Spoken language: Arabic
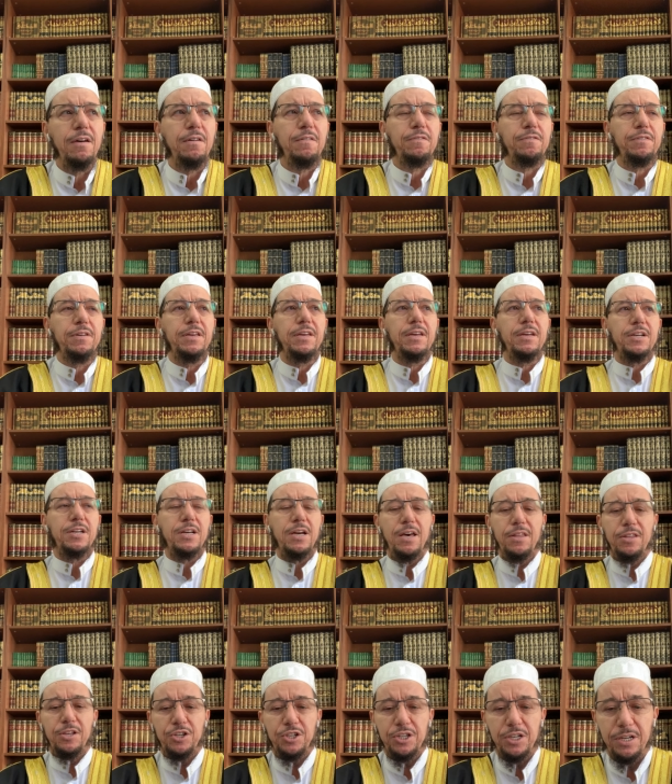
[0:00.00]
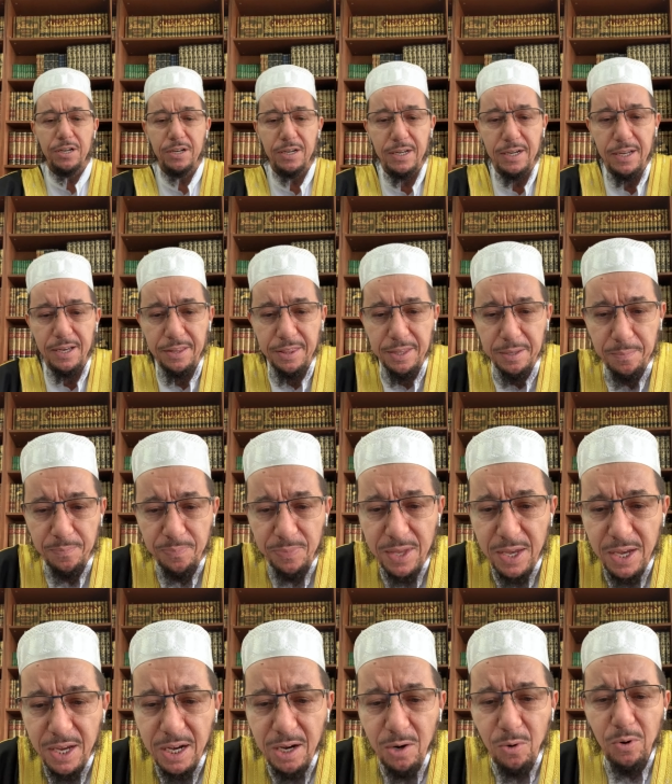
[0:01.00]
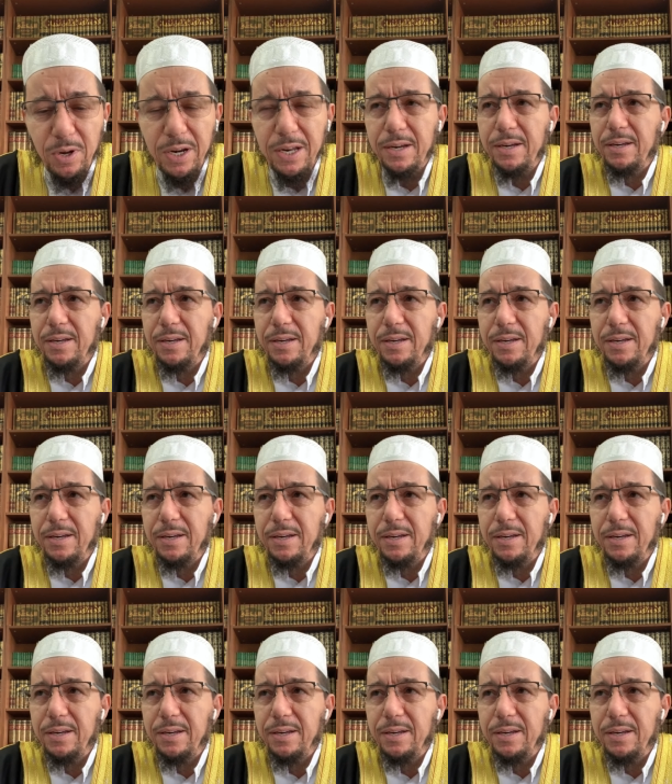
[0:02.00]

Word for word: في هذا الشهر العظيم أولا